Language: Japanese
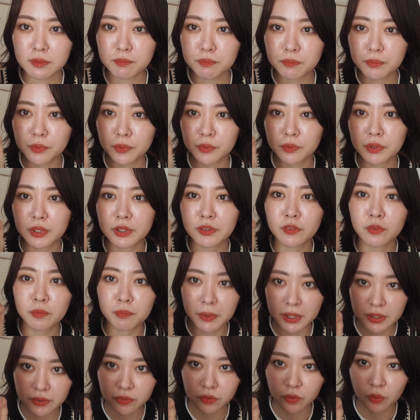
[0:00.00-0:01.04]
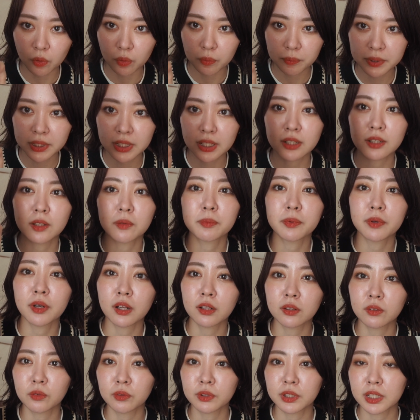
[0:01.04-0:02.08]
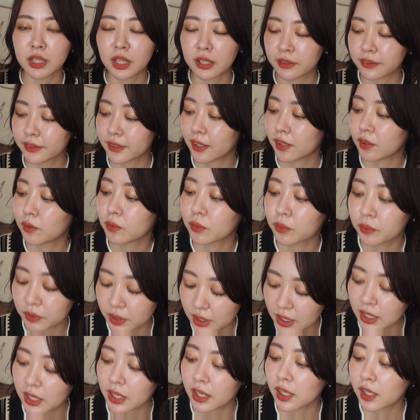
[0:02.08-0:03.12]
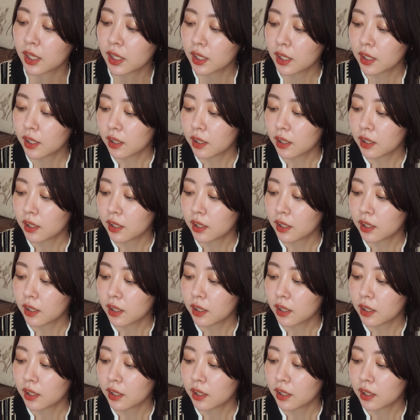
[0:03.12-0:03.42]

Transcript: ンプルイズベストみたいなブランドになっているので、